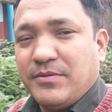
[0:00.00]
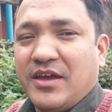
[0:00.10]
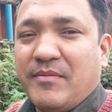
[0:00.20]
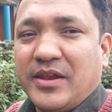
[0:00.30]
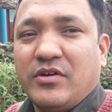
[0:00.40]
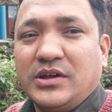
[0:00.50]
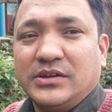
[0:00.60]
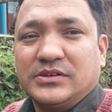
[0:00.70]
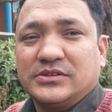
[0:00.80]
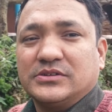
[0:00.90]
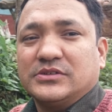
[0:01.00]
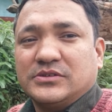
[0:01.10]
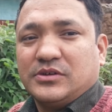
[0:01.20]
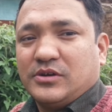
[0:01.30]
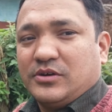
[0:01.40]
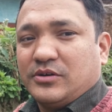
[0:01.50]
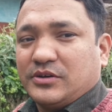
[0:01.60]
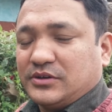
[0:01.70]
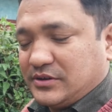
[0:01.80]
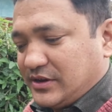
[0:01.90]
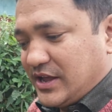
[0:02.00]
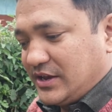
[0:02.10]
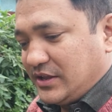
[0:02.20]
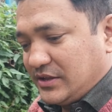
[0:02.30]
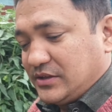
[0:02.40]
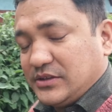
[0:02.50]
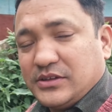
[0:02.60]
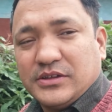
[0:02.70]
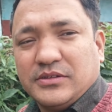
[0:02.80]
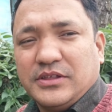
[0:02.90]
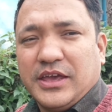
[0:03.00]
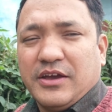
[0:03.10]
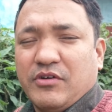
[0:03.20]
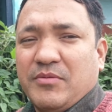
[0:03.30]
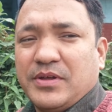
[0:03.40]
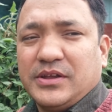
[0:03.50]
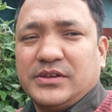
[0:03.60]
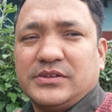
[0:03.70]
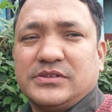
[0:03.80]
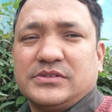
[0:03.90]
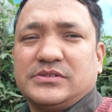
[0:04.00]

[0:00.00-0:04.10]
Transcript: बैग भी हमारे वहाँ और नानी जी है वहाँ पर